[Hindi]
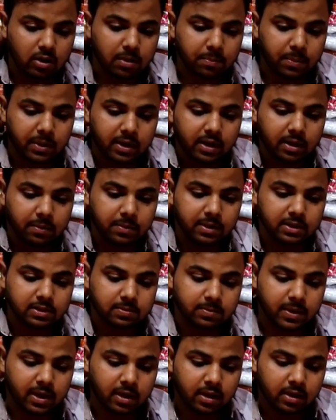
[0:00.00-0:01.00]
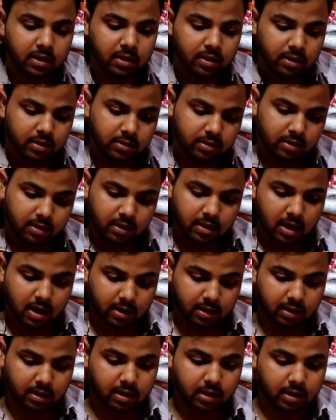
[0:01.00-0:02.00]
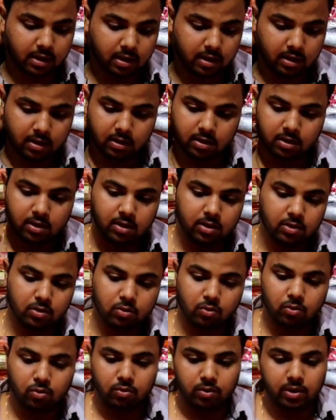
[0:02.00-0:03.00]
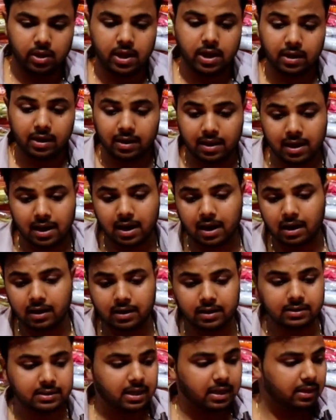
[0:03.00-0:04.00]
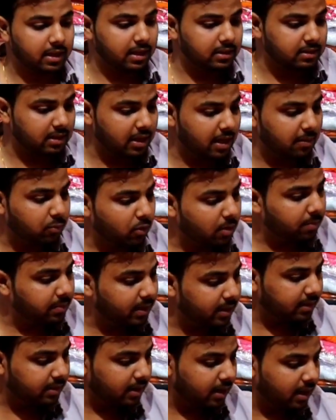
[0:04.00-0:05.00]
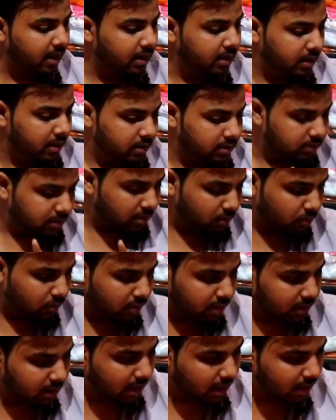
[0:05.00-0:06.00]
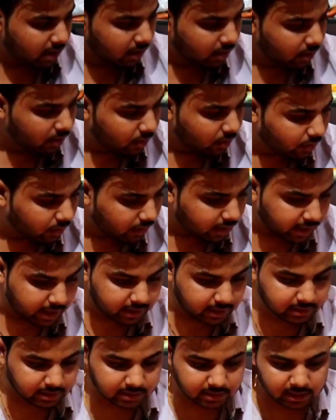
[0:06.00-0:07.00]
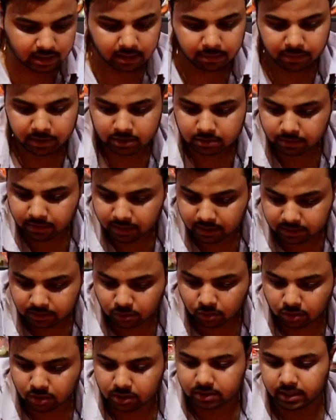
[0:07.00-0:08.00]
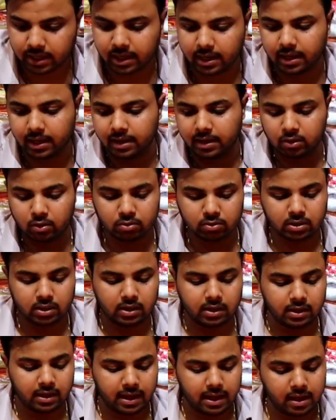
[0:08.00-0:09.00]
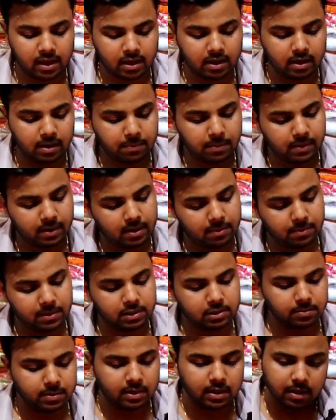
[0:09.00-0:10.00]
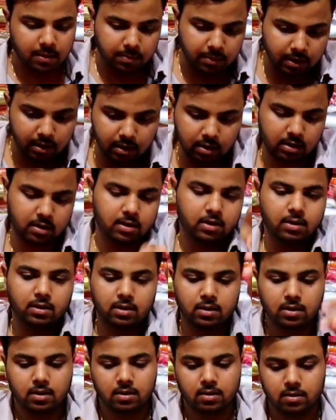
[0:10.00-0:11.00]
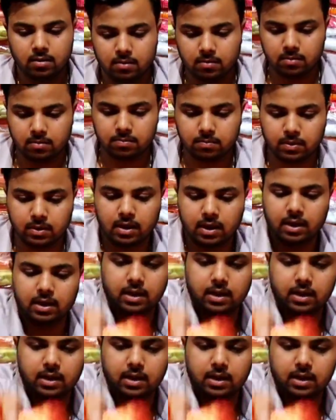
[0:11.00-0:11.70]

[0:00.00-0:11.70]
है अपन ने अभी इसमें तैयार किए हैं तो ये एक नया डिज़ाइन था इसलिए आपको अपडेट देना ज़रूरी था और एक जैसे ये बीच में जो डिज़ाइन है ये तो चल ही रहा है एक अपन ने बीच में ये भी पंगा